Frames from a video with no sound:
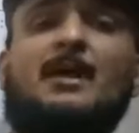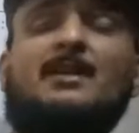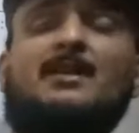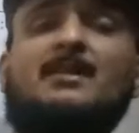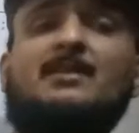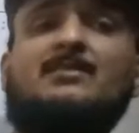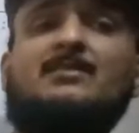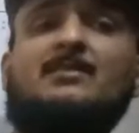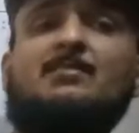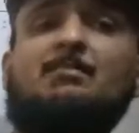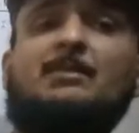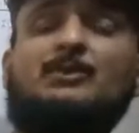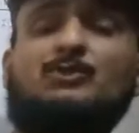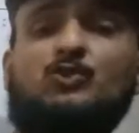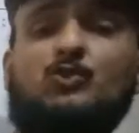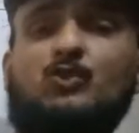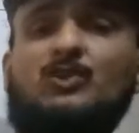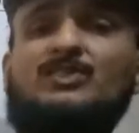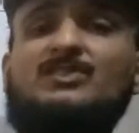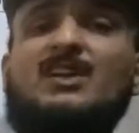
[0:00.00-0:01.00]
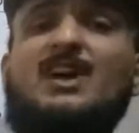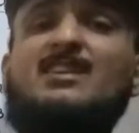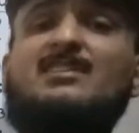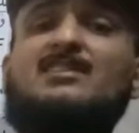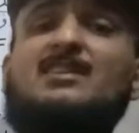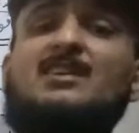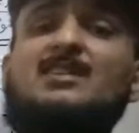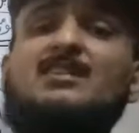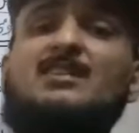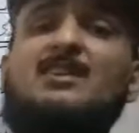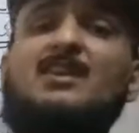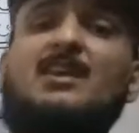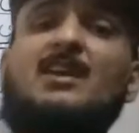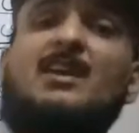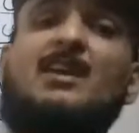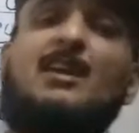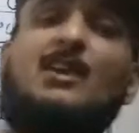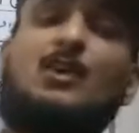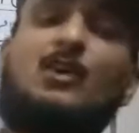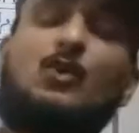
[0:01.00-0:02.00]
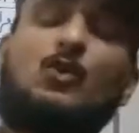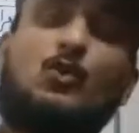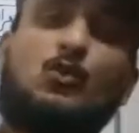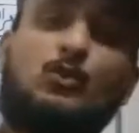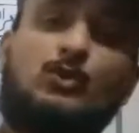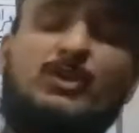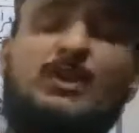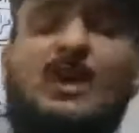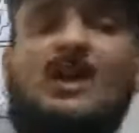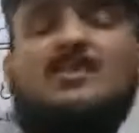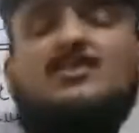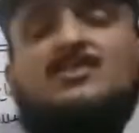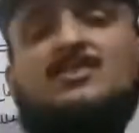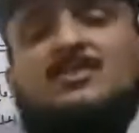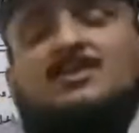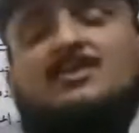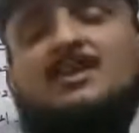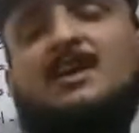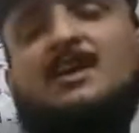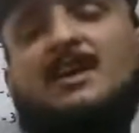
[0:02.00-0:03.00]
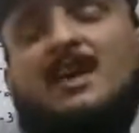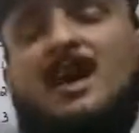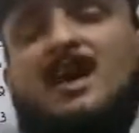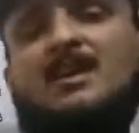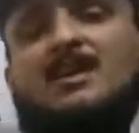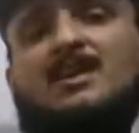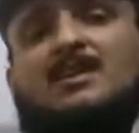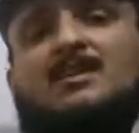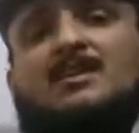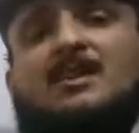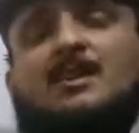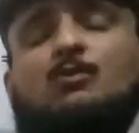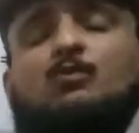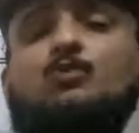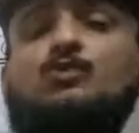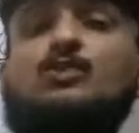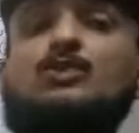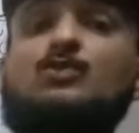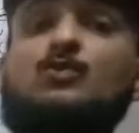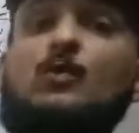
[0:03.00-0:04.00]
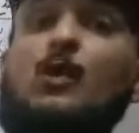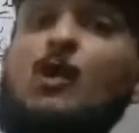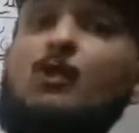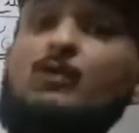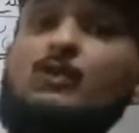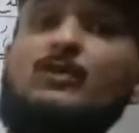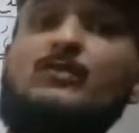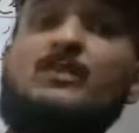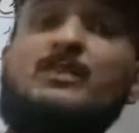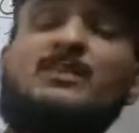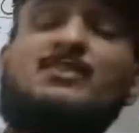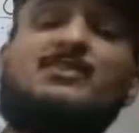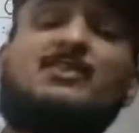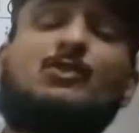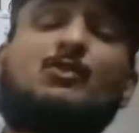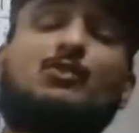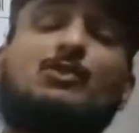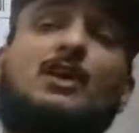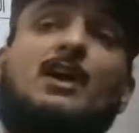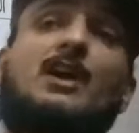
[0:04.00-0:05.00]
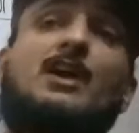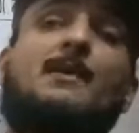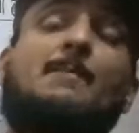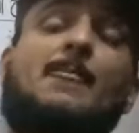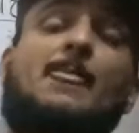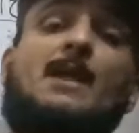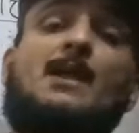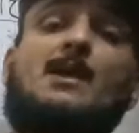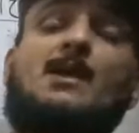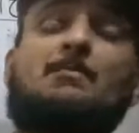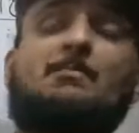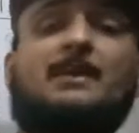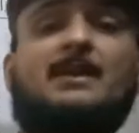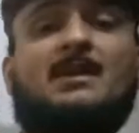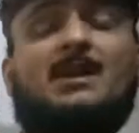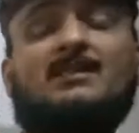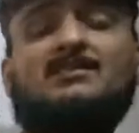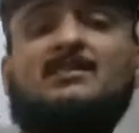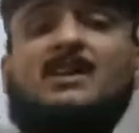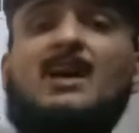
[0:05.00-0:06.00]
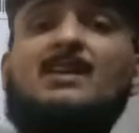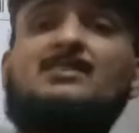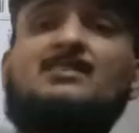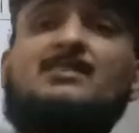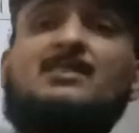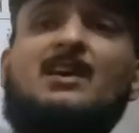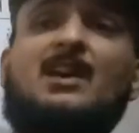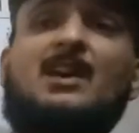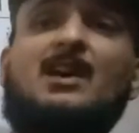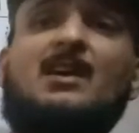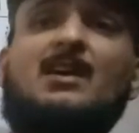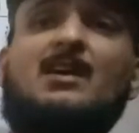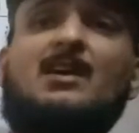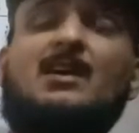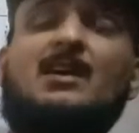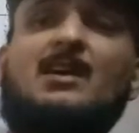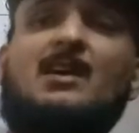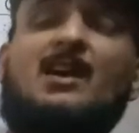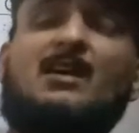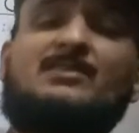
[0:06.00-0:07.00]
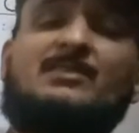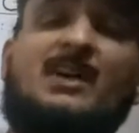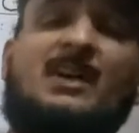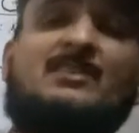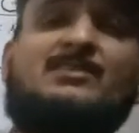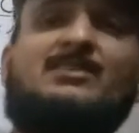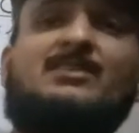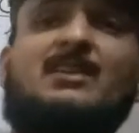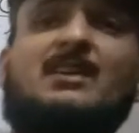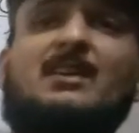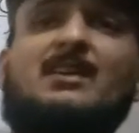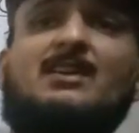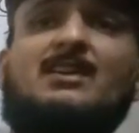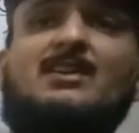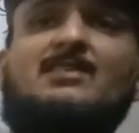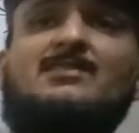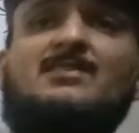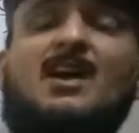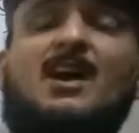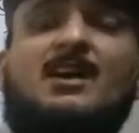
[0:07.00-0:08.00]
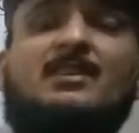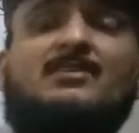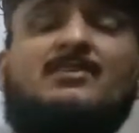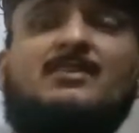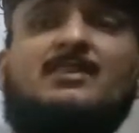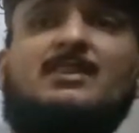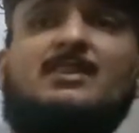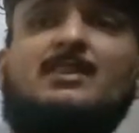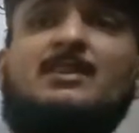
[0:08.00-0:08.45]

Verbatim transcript: मेहनत बच्चों के साथ करते हैं उनकी हर चीज़ का ख्याल रखना उनकी दुआओं की वजह से होता है फिर इस के साथ